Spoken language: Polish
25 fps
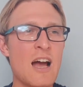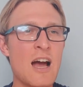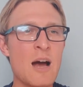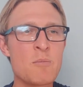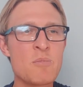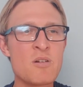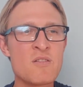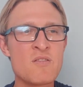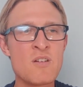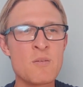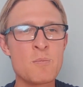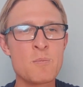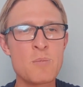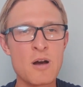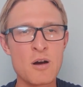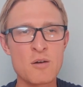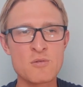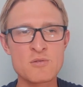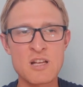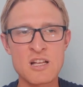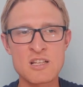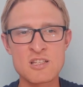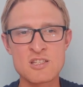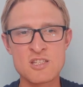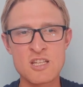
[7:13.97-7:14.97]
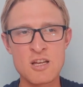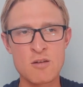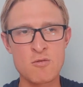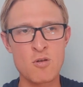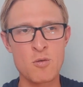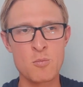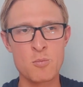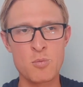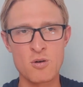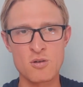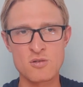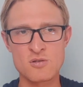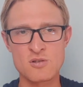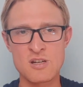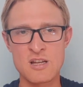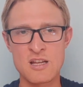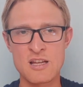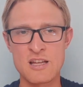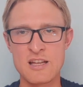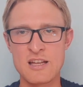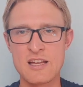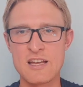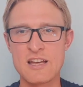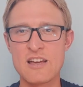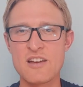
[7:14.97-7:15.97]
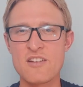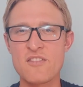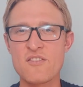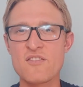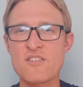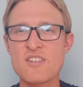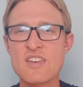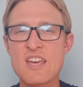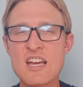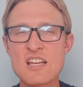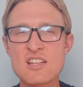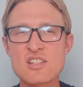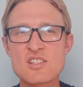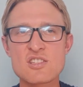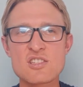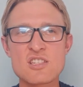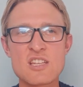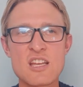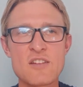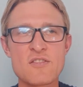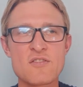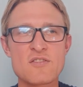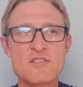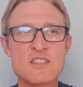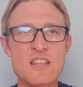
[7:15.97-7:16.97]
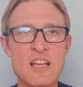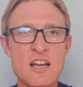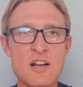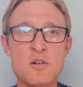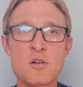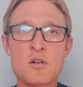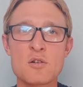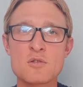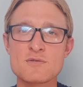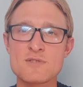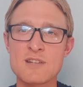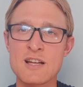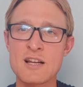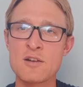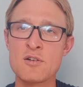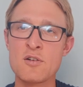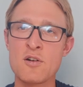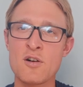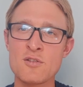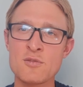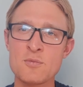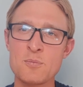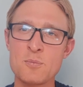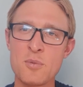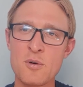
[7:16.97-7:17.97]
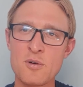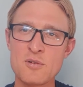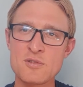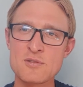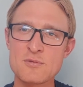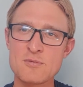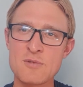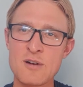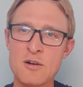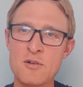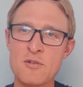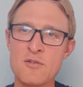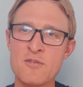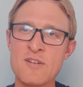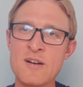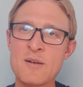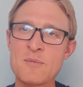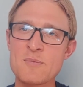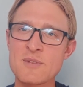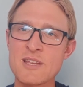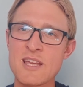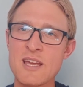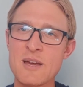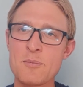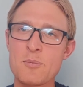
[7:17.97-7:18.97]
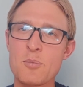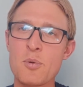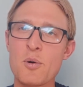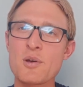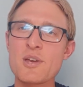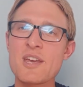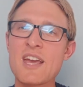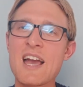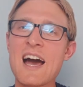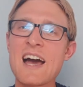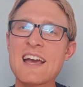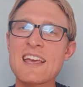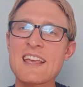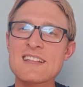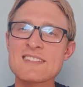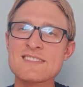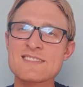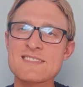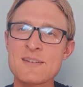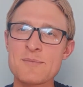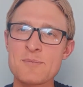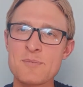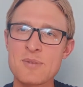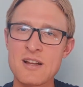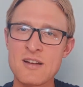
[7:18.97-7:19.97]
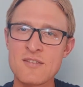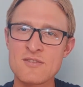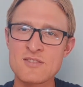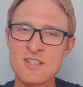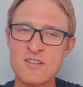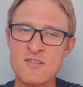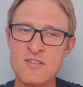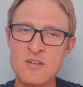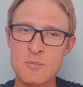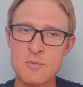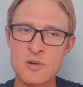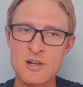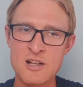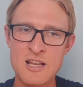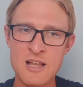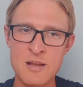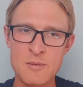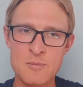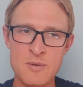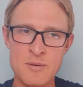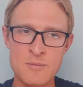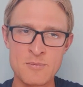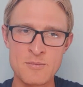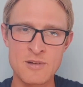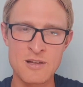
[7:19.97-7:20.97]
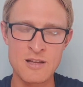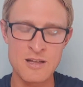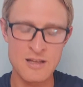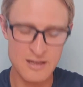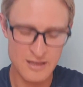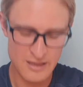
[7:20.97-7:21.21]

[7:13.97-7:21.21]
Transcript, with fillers: aby wypełniać dzieło Boże, wierzcie w tego, którego On posłał we mnie, bo ja jestem prawdziwym chlebem.